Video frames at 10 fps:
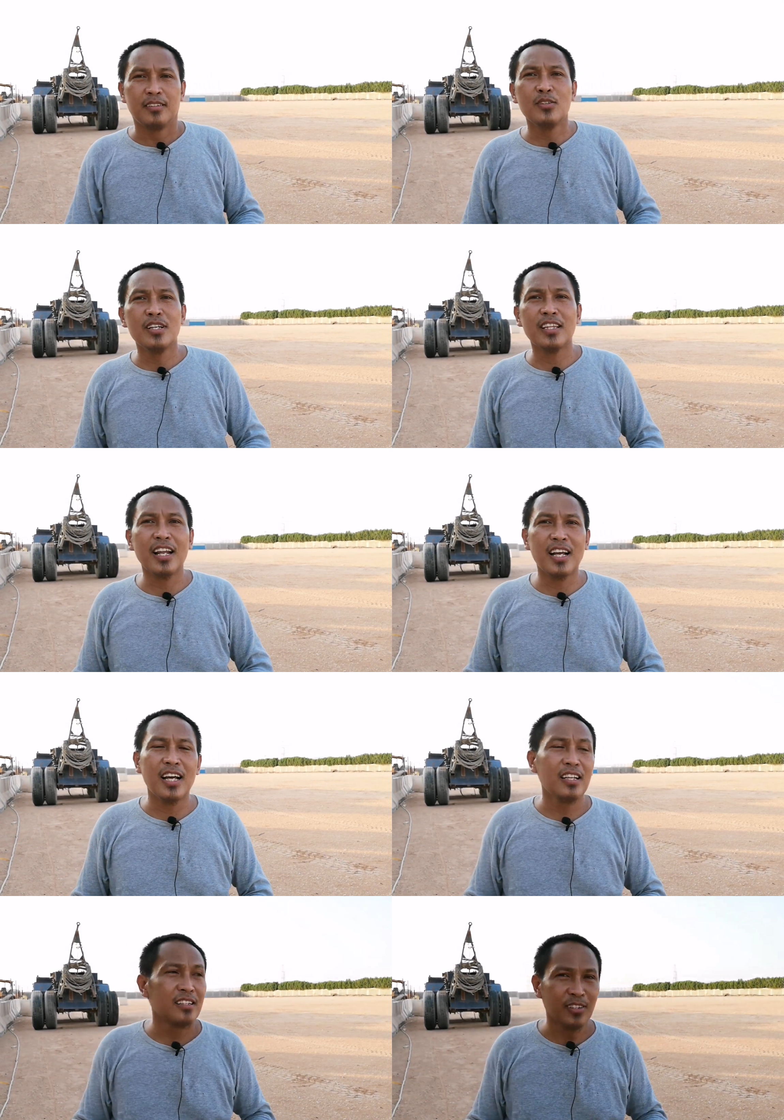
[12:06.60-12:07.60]
yun na
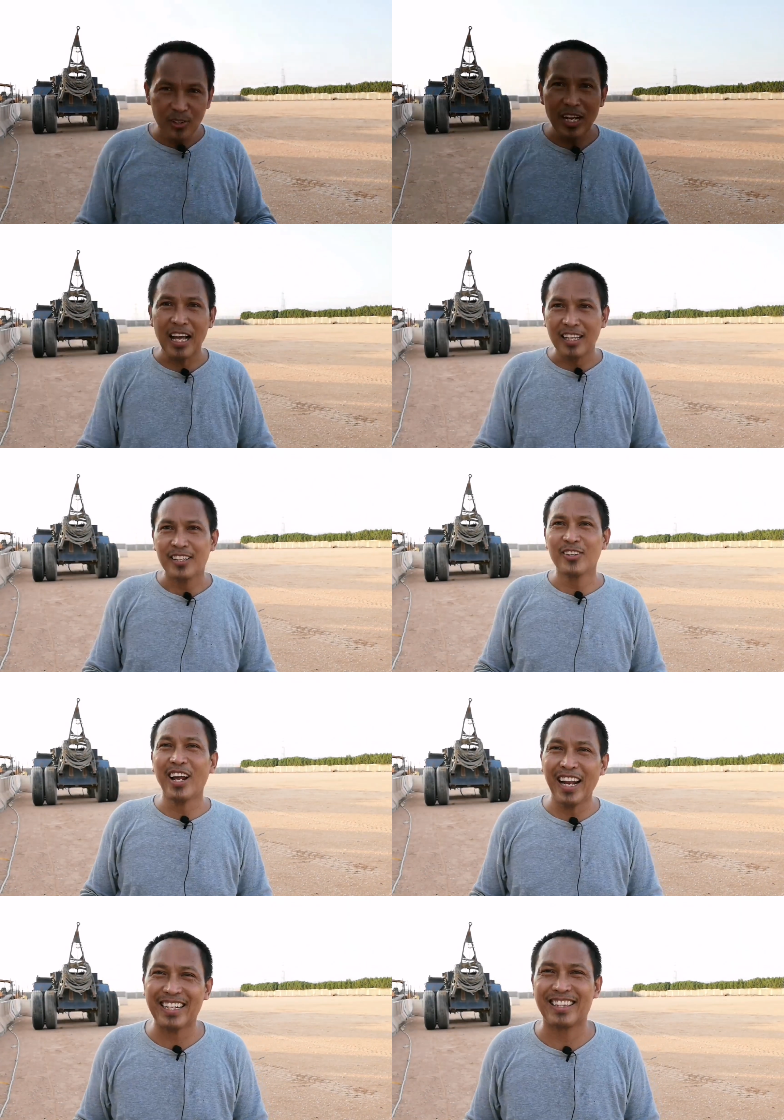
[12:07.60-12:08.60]
talaga. Yun na. Yun
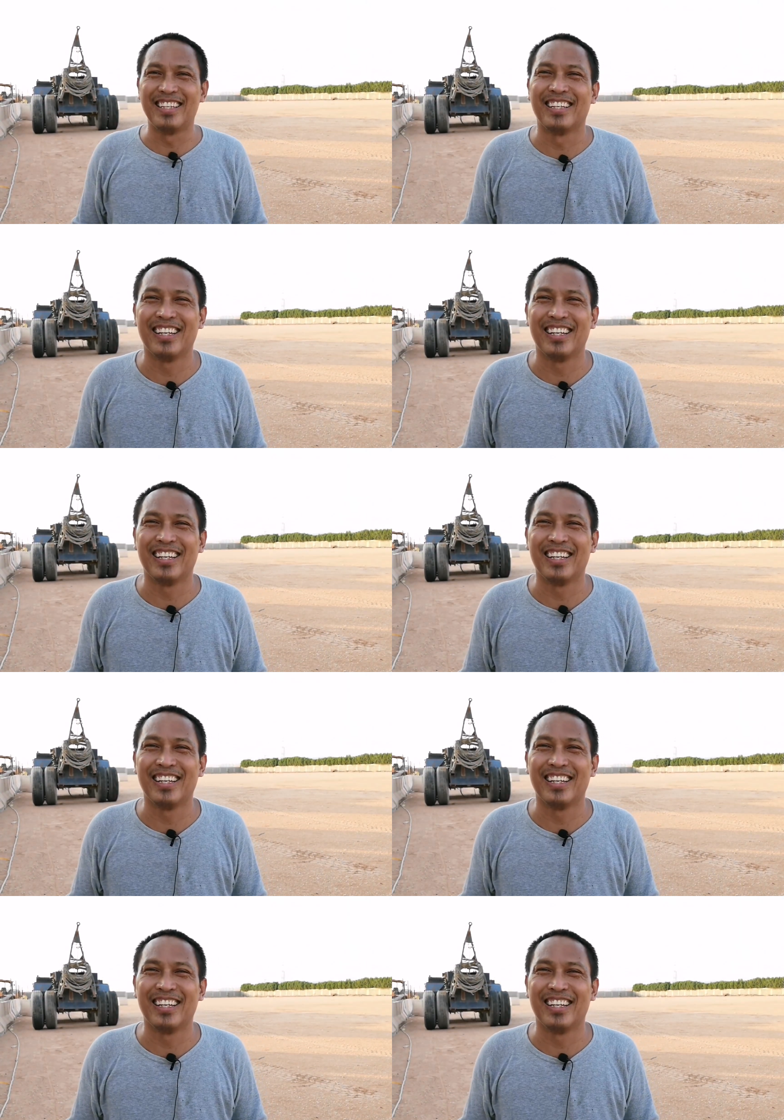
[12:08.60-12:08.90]
na lahat.